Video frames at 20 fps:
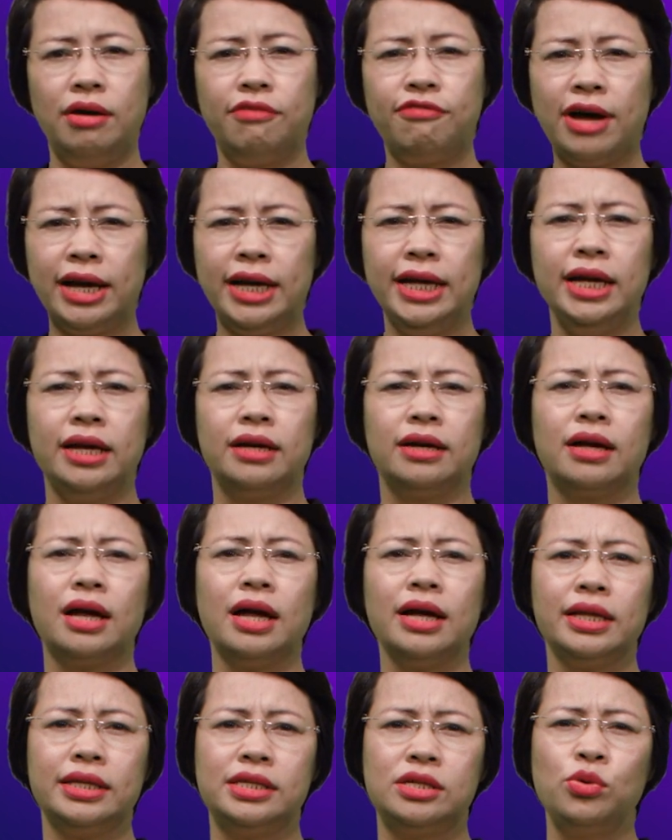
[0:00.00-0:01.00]
phát hiện
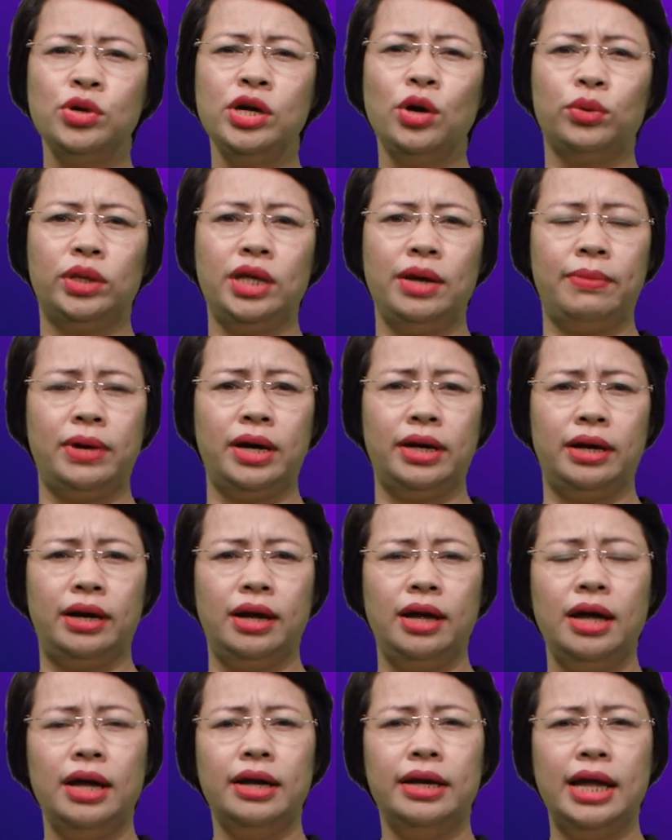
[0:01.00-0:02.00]
các dấu hiệu tiềm ẩn
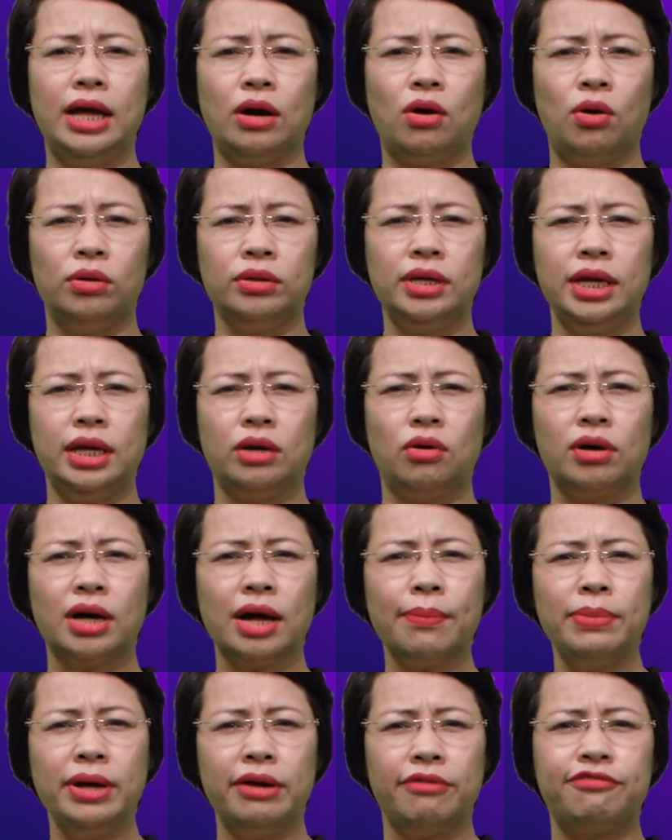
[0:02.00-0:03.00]
để có thể có
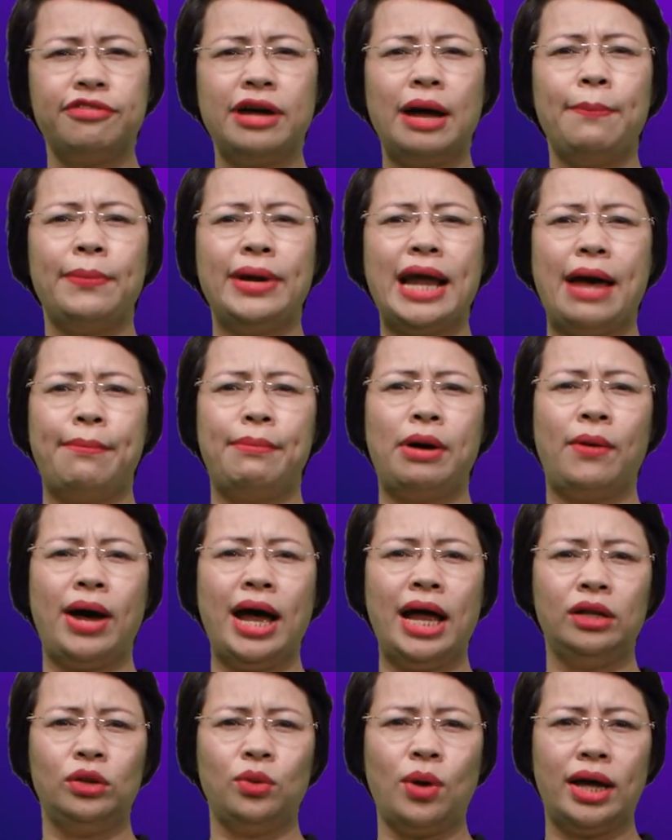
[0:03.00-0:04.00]
các biện pháp đảm bảo
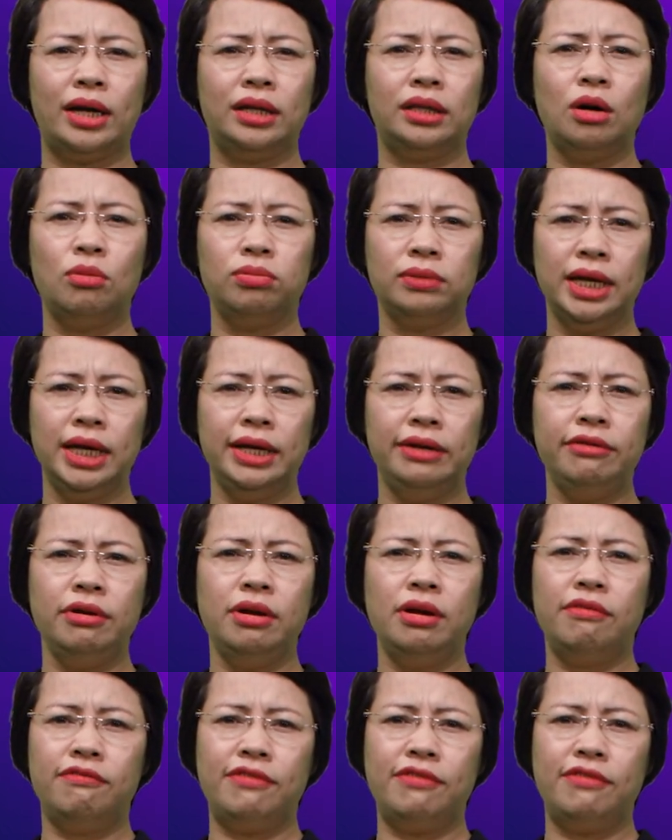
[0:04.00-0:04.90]
an toàn thông tin